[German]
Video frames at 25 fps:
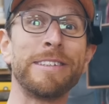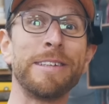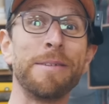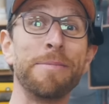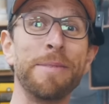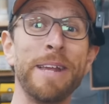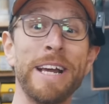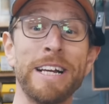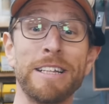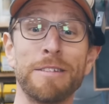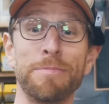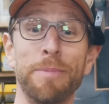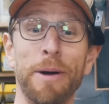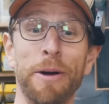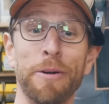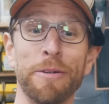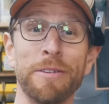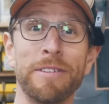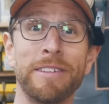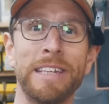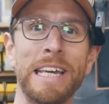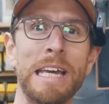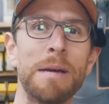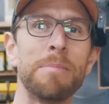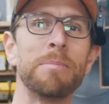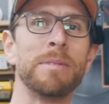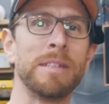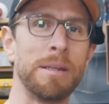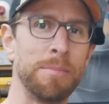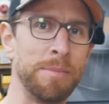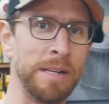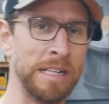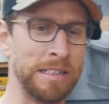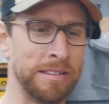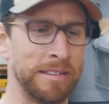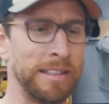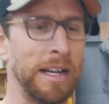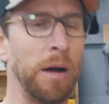demnächst bei uns geben?
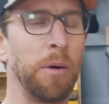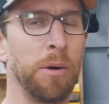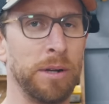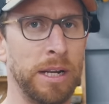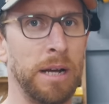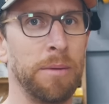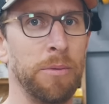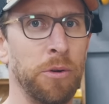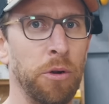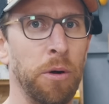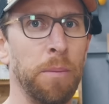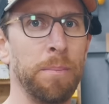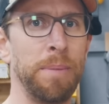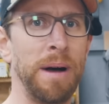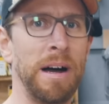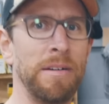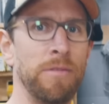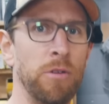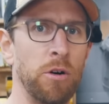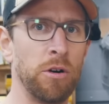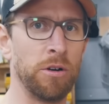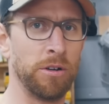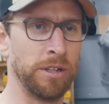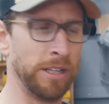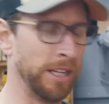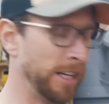Demnächst dauert aber noch ein paar Wochen,